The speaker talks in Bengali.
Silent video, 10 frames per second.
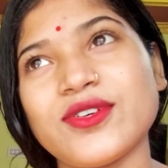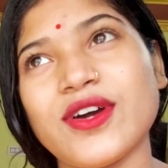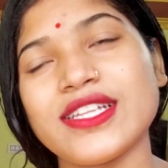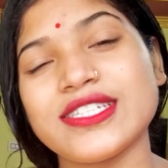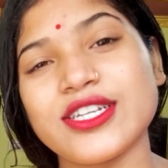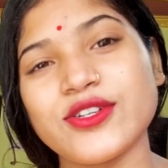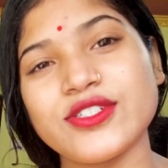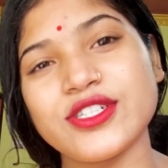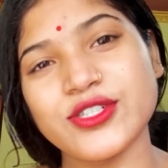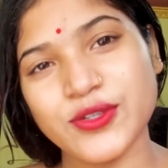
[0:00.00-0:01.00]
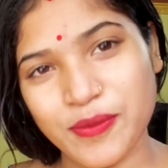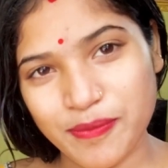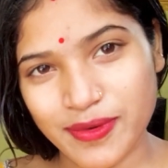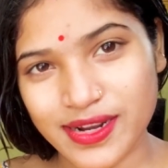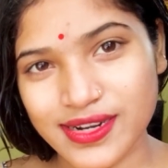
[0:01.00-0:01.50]
তো আজকে হচ্ছে
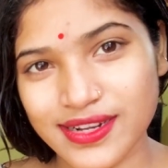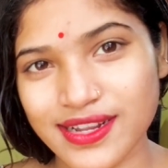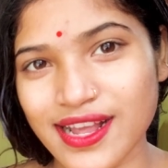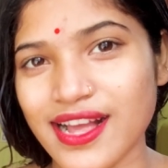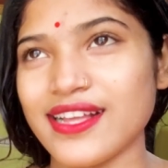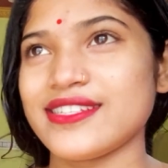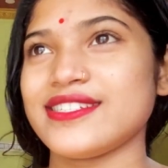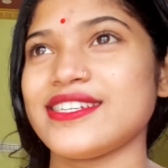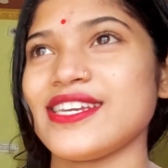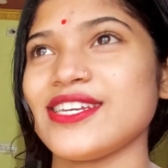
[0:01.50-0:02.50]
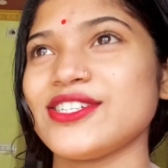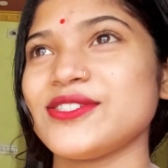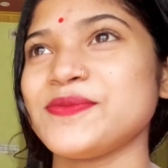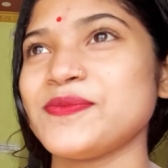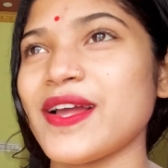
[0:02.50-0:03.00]
সোমবার আজকে
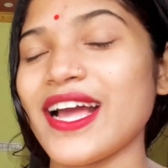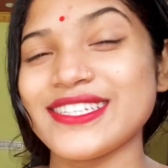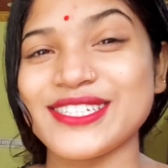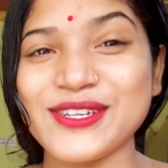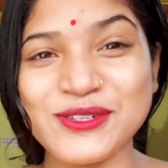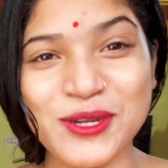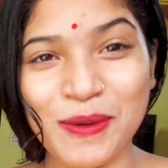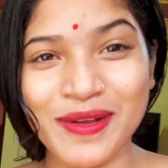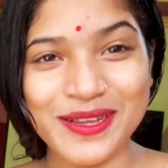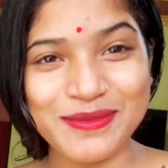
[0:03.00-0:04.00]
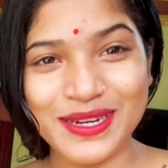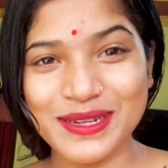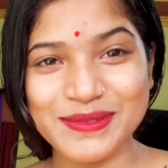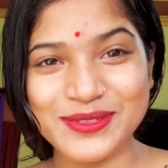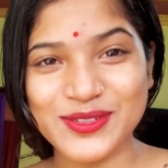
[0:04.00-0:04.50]
আজকেও সবাই
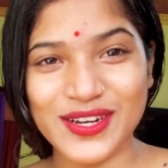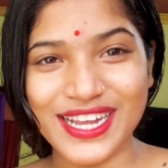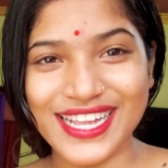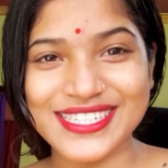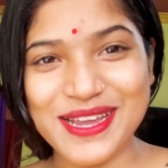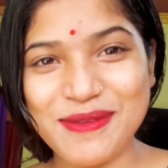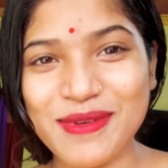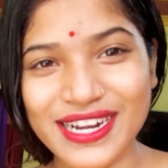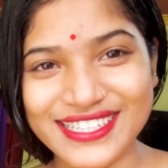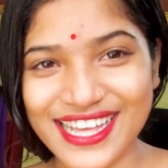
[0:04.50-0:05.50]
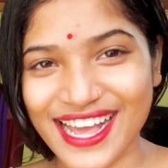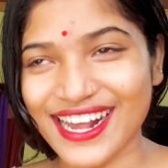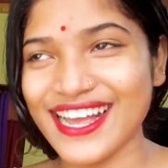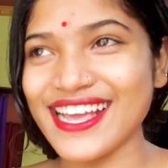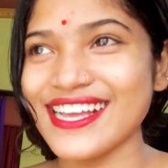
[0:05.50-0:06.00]
মানে চলে গেছে আমি বাড়িতে
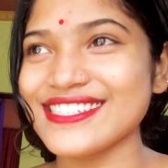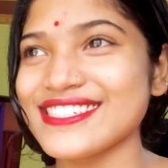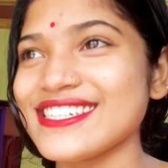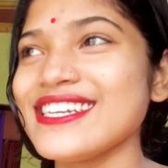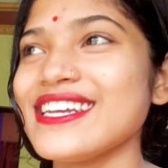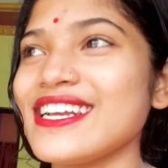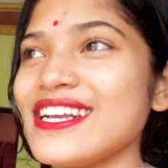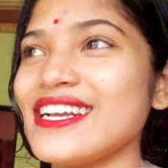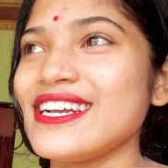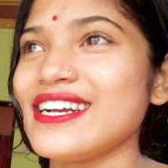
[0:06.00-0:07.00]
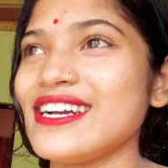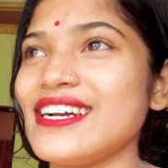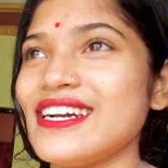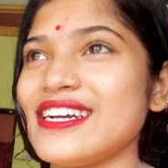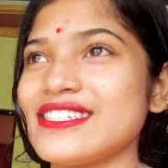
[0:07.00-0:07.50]
একাই আছি
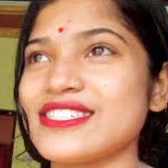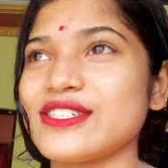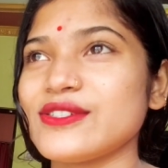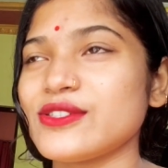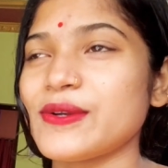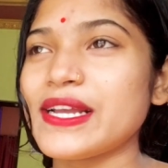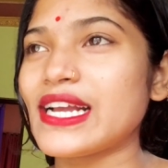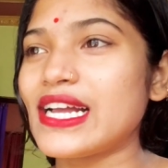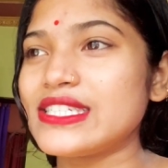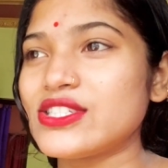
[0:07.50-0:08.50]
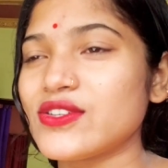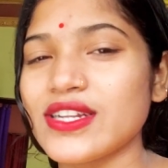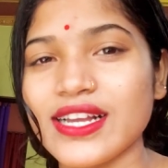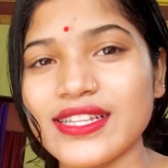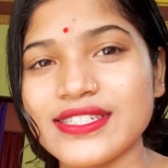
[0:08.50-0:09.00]
আজকেও সবাই কাজে
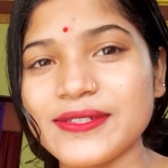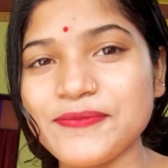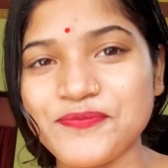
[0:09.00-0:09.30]
চলে গেছে